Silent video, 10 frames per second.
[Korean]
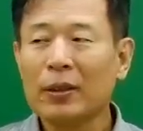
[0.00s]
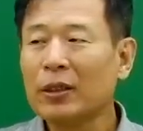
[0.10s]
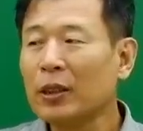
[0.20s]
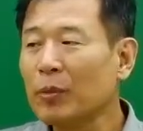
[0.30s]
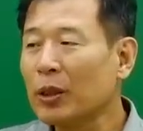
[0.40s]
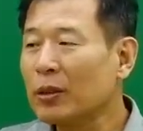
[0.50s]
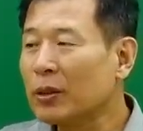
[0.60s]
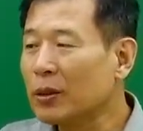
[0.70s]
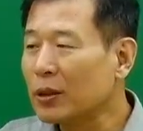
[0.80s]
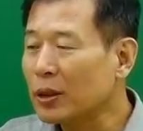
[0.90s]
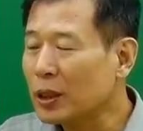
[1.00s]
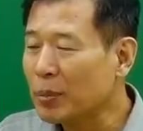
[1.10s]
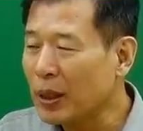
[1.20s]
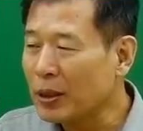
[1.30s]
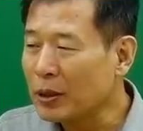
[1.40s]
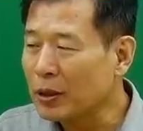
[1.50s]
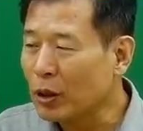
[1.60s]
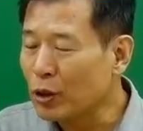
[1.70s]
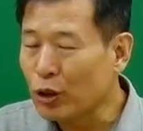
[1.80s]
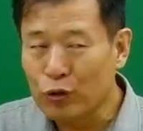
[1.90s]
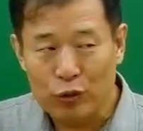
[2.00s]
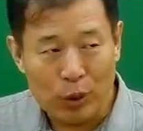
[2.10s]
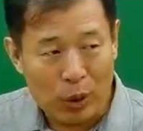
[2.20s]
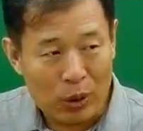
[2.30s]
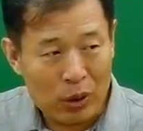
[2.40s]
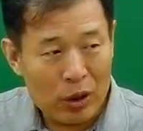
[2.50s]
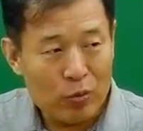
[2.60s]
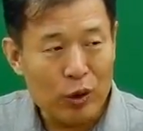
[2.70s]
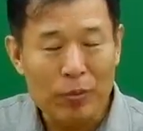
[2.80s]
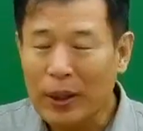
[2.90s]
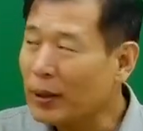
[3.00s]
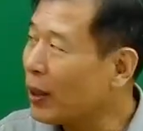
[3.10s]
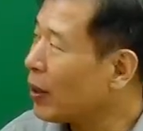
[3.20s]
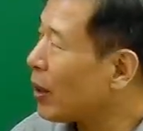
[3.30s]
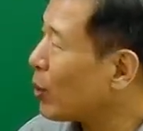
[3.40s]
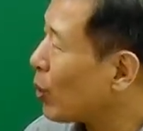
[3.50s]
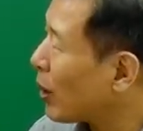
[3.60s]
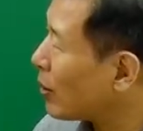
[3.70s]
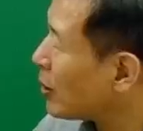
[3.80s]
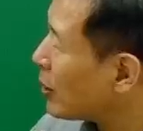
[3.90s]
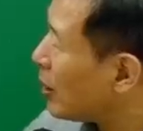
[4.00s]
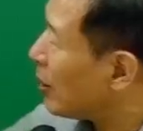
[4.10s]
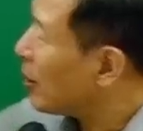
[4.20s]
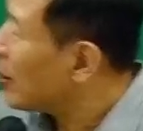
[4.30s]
그러면 그런 지방을 걸러주고 물만 내려가도록 하는 것이